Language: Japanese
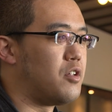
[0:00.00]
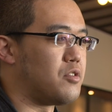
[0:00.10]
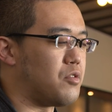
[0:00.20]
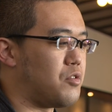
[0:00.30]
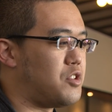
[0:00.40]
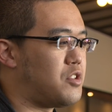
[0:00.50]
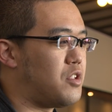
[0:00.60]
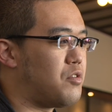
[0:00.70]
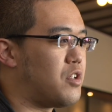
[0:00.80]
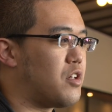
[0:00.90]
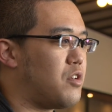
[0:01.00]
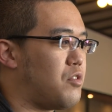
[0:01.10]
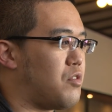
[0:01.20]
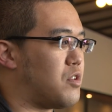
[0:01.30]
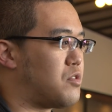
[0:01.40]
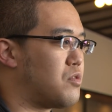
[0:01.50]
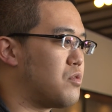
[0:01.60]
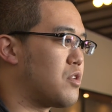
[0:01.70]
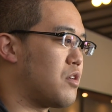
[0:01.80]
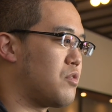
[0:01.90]
その一連の流れというのは総
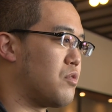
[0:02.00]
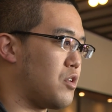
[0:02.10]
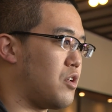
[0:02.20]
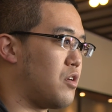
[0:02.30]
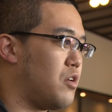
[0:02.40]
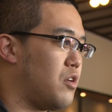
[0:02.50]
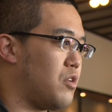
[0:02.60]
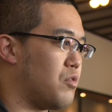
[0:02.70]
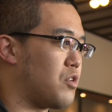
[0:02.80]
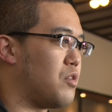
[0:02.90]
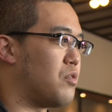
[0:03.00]
合格闘技の基